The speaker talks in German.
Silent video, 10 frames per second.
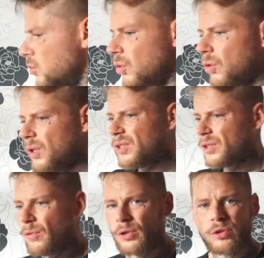So Leute,
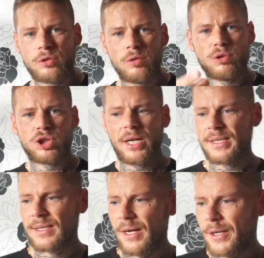ich wollte euch nur
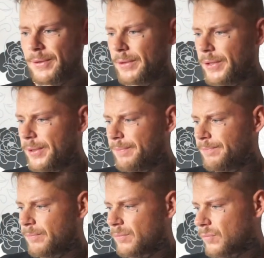Bescheid sagen. Ähm,